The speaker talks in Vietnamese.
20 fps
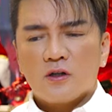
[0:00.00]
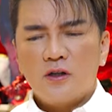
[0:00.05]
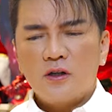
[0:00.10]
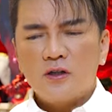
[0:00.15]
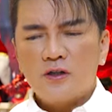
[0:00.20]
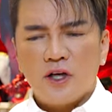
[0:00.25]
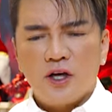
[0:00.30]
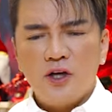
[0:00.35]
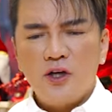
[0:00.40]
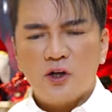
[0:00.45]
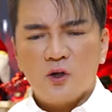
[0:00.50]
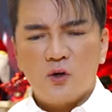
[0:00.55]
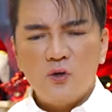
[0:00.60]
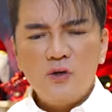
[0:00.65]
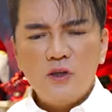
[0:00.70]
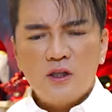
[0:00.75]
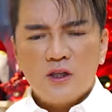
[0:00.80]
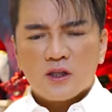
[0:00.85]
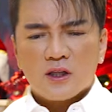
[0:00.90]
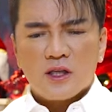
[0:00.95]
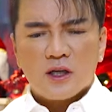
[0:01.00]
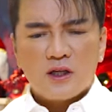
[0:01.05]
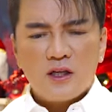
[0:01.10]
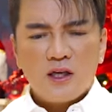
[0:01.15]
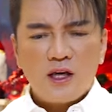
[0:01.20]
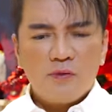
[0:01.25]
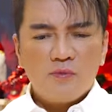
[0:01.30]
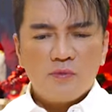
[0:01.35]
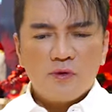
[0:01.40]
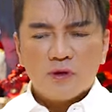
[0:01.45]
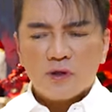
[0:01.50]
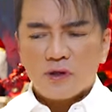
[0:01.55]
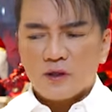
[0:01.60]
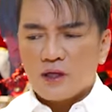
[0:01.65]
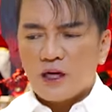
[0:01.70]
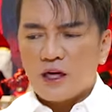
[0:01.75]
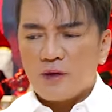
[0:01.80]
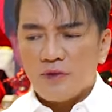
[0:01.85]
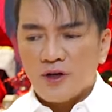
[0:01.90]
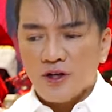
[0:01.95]
rất dễ hiểu tại khi em
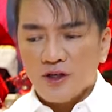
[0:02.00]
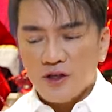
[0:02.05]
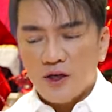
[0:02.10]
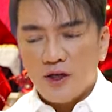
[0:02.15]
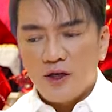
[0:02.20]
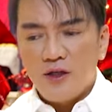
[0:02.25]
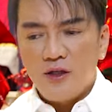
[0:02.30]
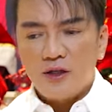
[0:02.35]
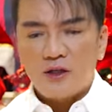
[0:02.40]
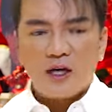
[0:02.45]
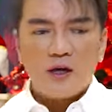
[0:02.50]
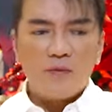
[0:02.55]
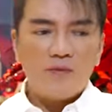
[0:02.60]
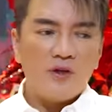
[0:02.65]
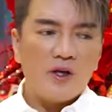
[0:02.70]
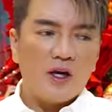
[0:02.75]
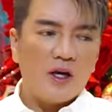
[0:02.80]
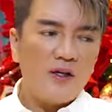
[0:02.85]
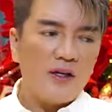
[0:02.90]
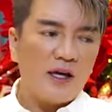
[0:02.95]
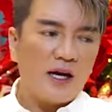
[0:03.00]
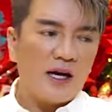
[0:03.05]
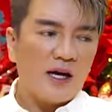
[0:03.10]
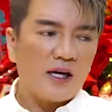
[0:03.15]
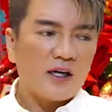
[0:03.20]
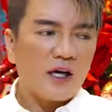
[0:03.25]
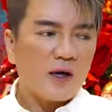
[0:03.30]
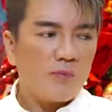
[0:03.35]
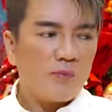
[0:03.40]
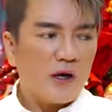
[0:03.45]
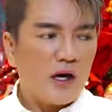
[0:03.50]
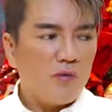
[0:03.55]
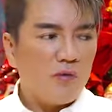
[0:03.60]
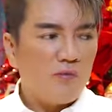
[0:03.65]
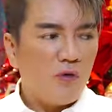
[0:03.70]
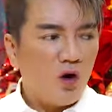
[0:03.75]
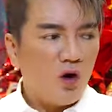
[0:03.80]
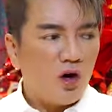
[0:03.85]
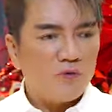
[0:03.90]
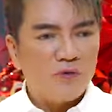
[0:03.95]
các em ỷ y các em dễ dãi các em
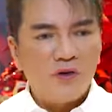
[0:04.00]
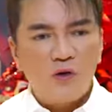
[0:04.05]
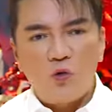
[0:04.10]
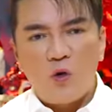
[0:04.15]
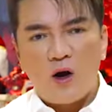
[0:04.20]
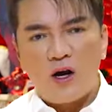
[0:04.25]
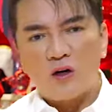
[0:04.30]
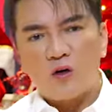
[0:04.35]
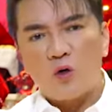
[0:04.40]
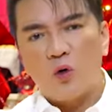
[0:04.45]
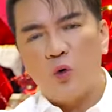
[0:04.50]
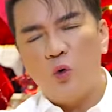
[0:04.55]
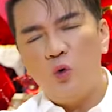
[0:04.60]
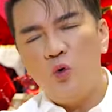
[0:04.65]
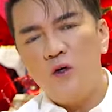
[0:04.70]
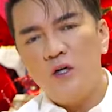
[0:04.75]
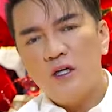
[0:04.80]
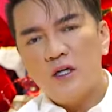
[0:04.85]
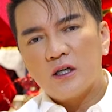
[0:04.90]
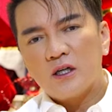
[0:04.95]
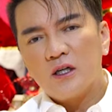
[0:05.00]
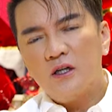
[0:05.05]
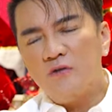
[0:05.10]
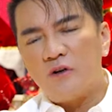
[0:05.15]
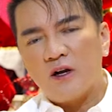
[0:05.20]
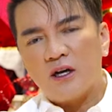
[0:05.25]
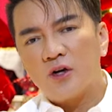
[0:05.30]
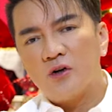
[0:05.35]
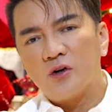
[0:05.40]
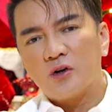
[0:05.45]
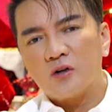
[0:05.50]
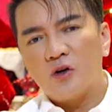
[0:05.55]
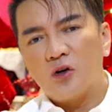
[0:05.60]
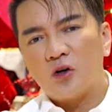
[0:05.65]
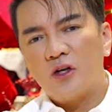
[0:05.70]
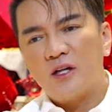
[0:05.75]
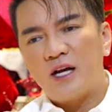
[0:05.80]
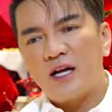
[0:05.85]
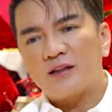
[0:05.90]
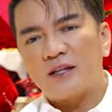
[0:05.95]
ăn mòn vinh quang cũ cứ vậy là được rồi
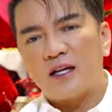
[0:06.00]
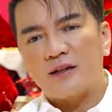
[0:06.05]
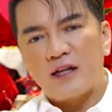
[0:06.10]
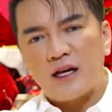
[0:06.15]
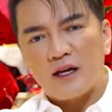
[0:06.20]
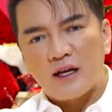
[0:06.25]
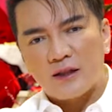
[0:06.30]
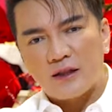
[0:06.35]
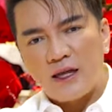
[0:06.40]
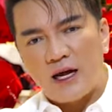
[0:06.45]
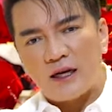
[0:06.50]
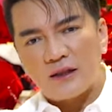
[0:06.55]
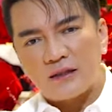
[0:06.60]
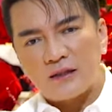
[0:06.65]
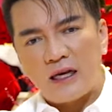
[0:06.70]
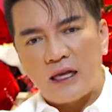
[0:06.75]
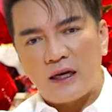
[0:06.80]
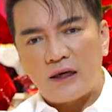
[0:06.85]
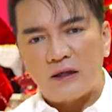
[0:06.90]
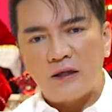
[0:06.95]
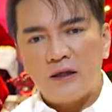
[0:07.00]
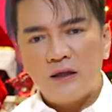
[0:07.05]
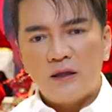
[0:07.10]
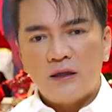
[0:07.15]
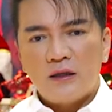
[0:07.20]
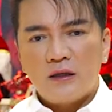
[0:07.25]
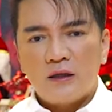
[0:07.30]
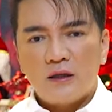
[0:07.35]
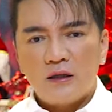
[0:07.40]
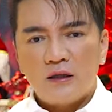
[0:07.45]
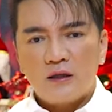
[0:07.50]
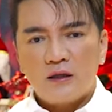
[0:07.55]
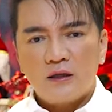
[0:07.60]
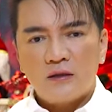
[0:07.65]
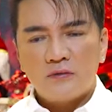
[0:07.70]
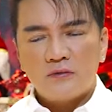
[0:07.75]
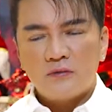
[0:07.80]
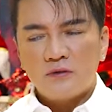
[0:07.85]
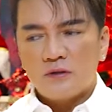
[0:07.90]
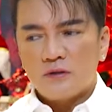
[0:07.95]
cứ đi hát tàn tàn tàn tàn tàn
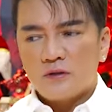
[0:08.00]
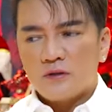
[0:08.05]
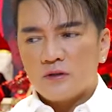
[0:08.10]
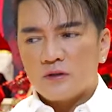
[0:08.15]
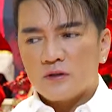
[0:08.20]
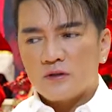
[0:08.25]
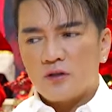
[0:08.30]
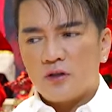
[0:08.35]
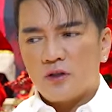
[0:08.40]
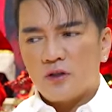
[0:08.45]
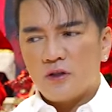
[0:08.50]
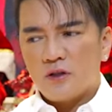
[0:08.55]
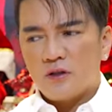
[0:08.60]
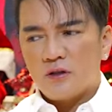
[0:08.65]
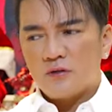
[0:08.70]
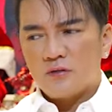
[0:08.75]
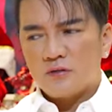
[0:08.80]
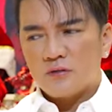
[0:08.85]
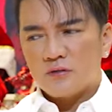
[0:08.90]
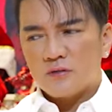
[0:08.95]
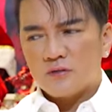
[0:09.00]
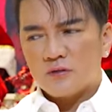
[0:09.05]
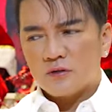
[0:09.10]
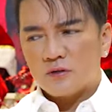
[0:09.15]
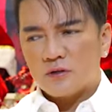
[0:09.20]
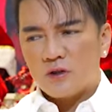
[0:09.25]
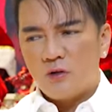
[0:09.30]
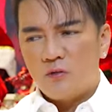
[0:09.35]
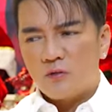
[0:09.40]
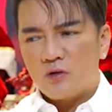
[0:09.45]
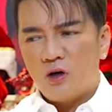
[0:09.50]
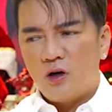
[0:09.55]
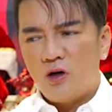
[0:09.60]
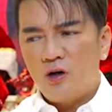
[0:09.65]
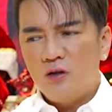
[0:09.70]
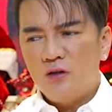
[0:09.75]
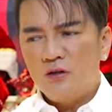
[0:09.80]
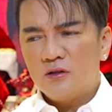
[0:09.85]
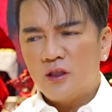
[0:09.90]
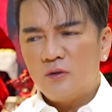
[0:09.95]
à, rồi à, không
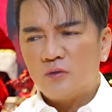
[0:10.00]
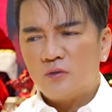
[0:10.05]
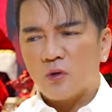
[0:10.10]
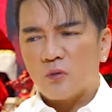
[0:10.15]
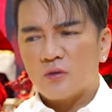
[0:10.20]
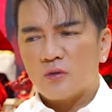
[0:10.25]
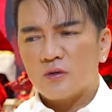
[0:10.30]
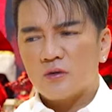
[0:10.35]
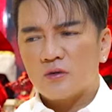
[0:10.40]
có tiếp tục